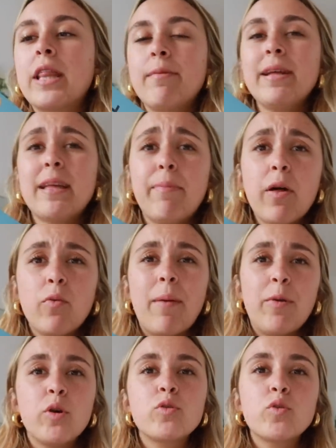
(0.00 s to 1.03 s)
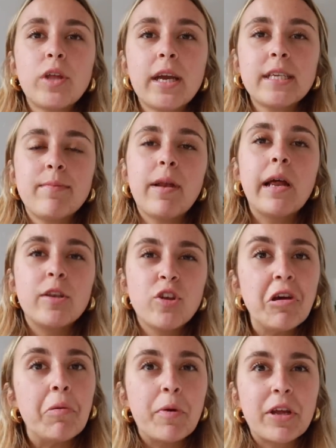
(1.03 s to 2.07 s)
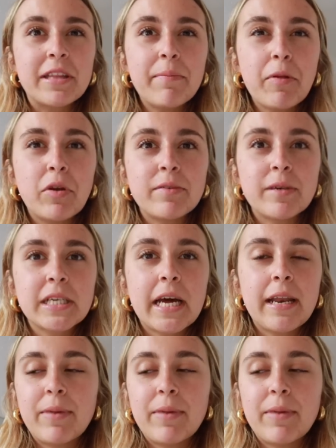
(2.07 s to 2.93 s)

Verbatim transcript: Encima tapa dura, pero tú te crees en plan, yo digo, ¿por qué tapa dura es más,